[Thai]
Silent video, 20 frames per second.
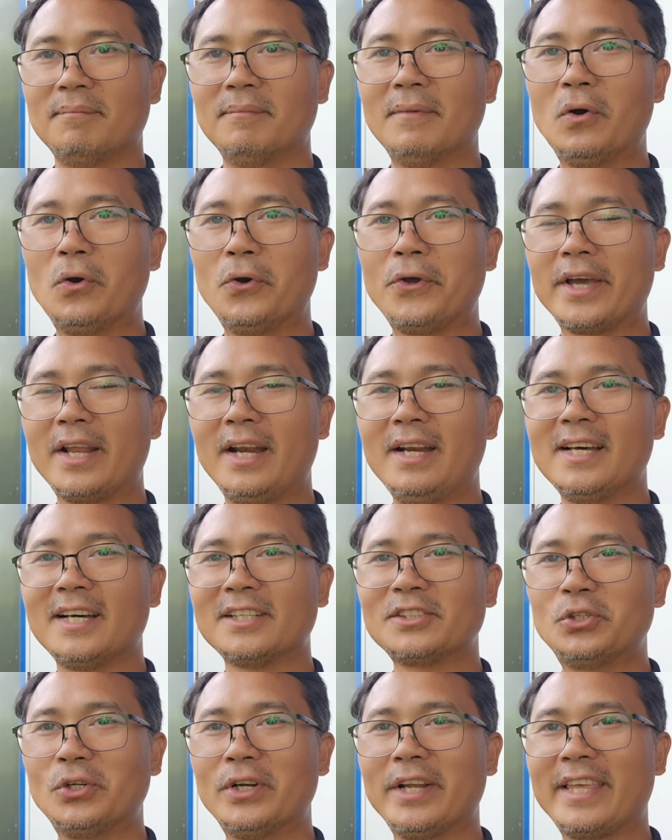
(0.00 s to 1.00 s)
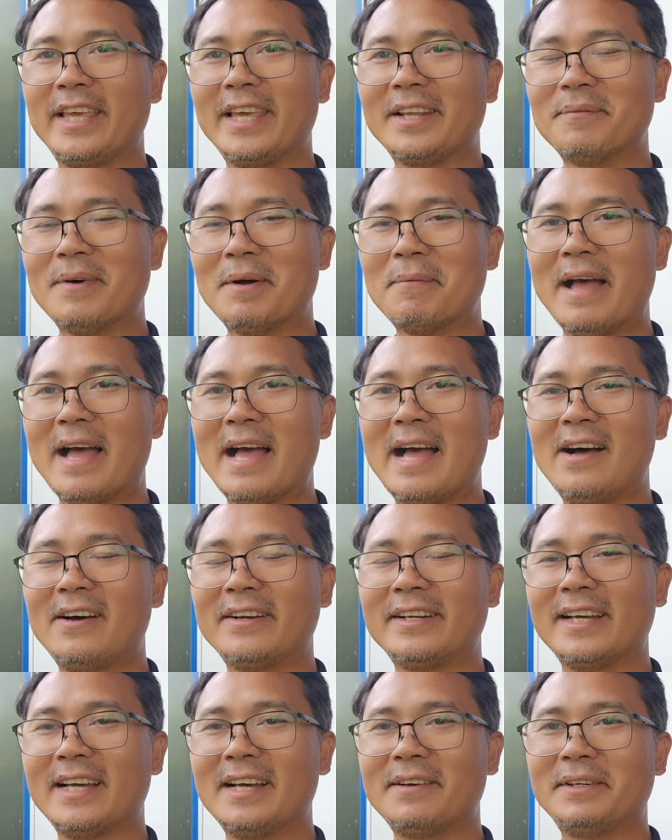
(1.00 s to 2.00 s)
มาคุยกันเรื่องธุรกิจมะพร้าว
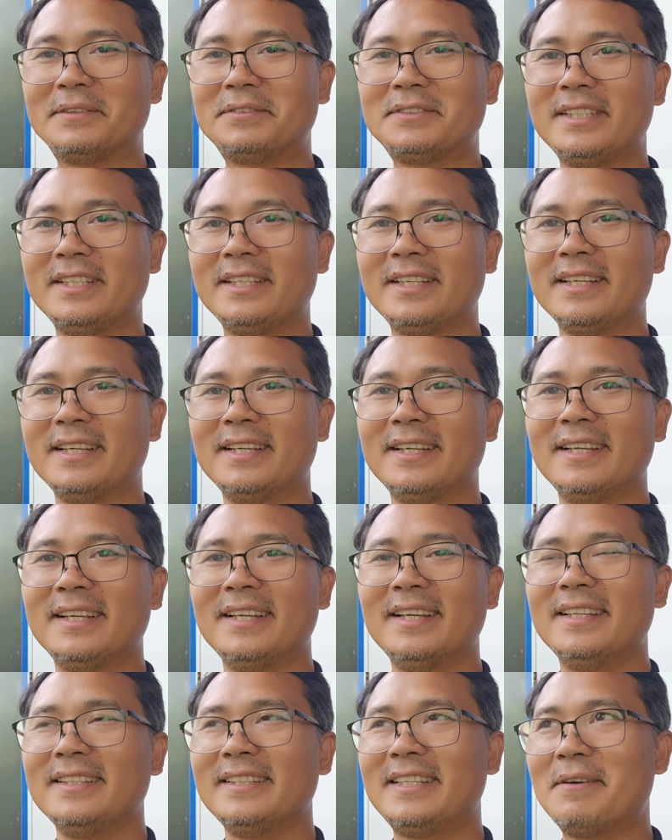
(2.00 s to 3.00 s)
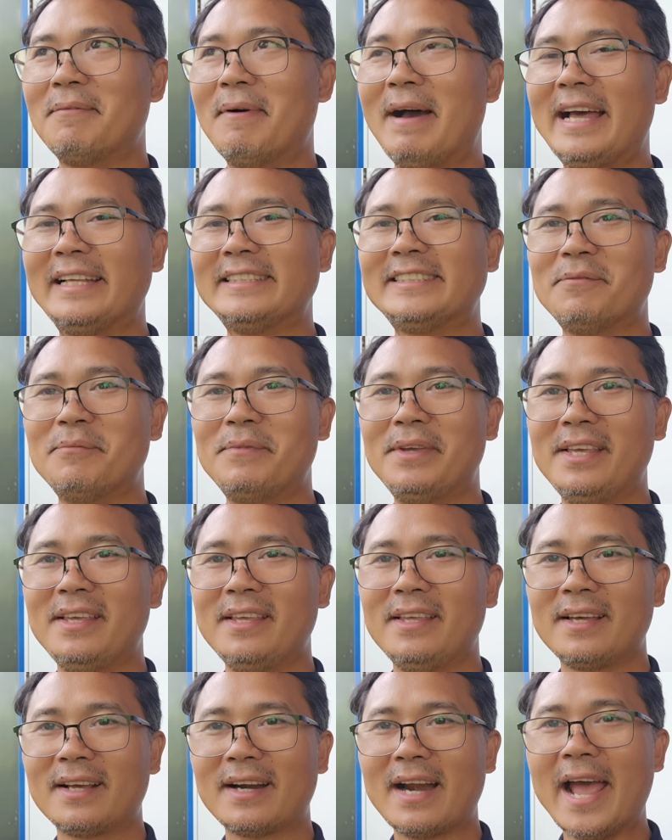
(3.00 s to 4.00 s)
นะครับ FC ที่บ้านจะมี
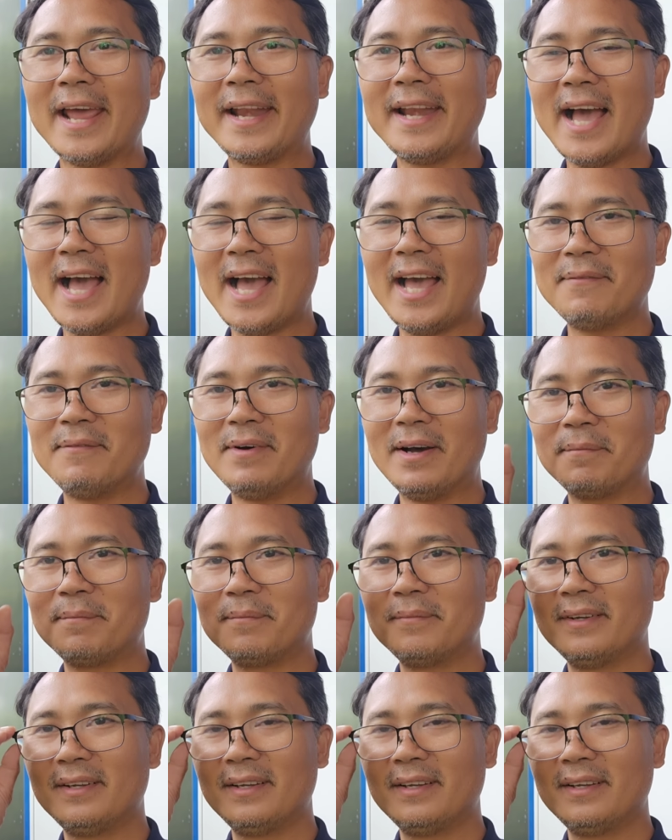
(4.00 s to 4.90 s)
รายได้แบบ